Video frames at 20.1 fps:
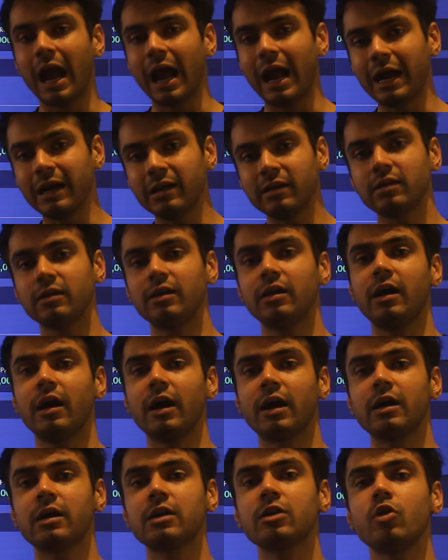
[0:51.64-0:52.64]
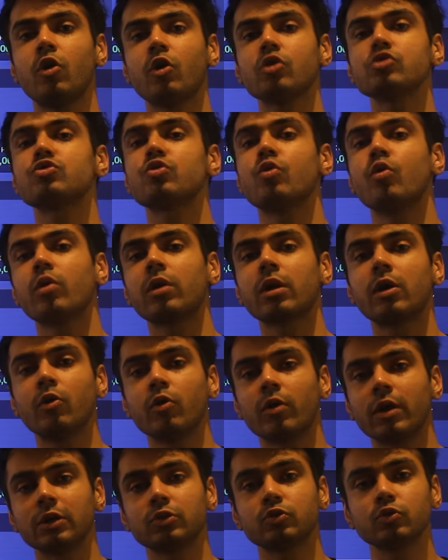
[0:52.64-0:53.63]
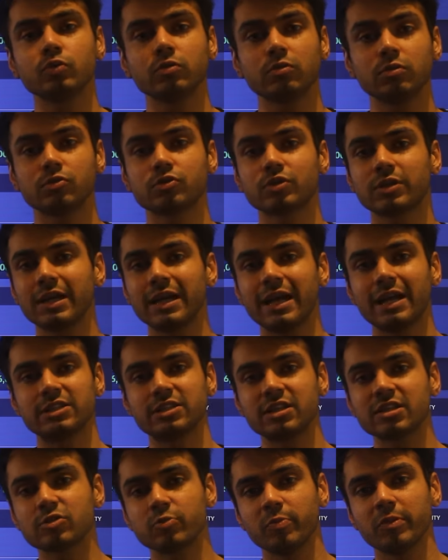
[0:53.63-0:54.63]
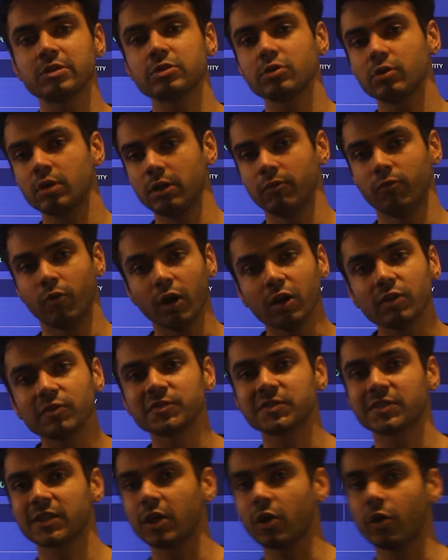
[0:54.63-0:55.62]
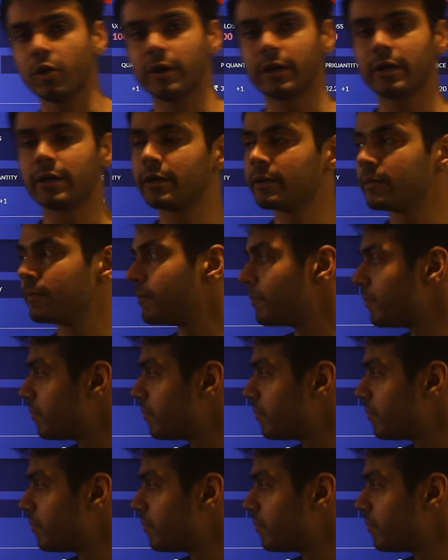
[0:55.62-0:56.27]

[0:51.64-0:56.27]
एंड अगर लॉस हो रहा होगा तो उसके एडजस्टमेंट्स और एवॉल्व क्या होएंगे